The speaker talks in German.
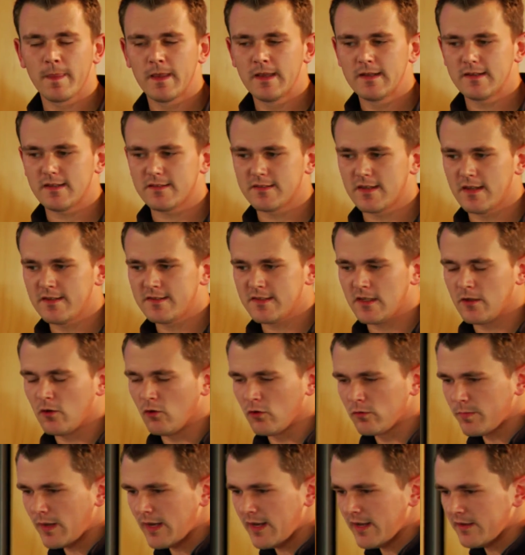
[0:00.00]
Das nennt sich
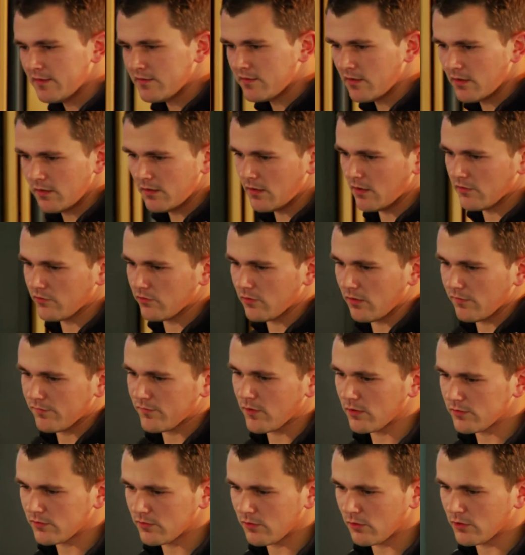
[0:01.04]
Load Balancing, also auf
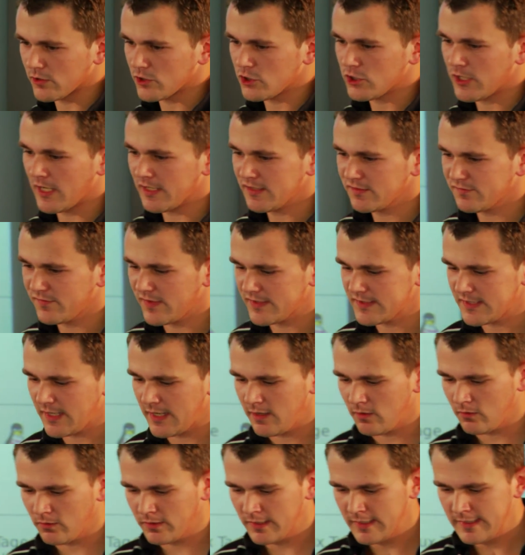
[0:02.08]
Deutsch
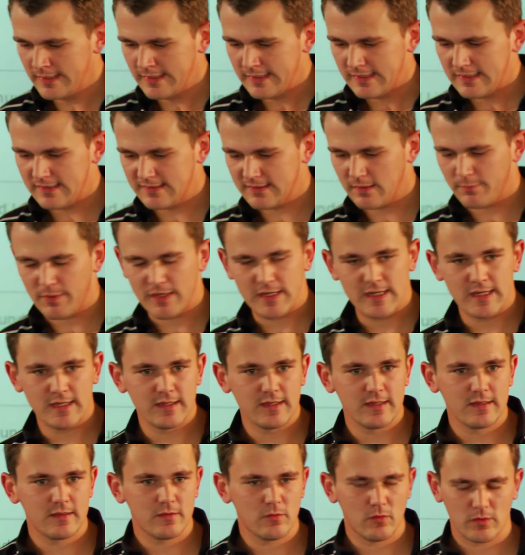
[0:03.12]
Lastverteilung, ist aber
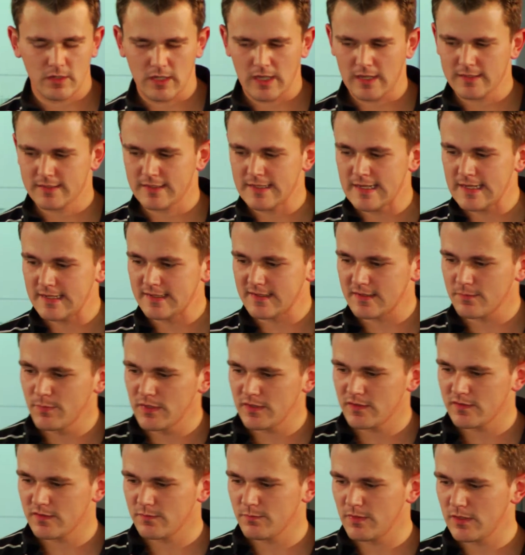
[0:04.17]
nicht oder hat nichts
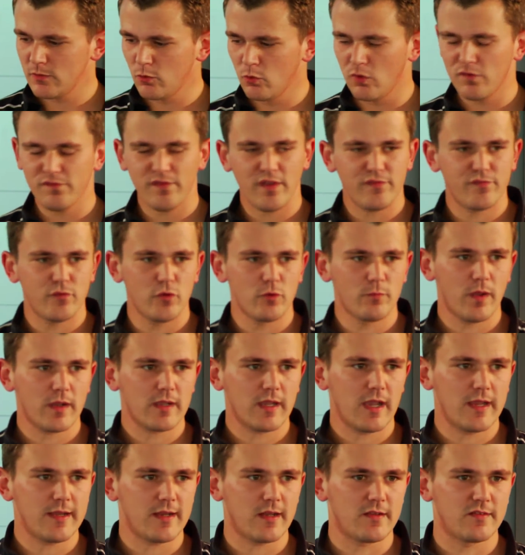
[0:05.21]
mit, mit
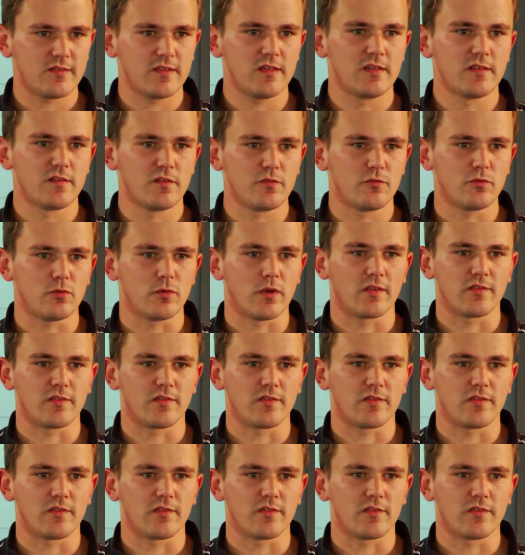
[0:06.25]
Hochverfügbarkeit an sich zu tun.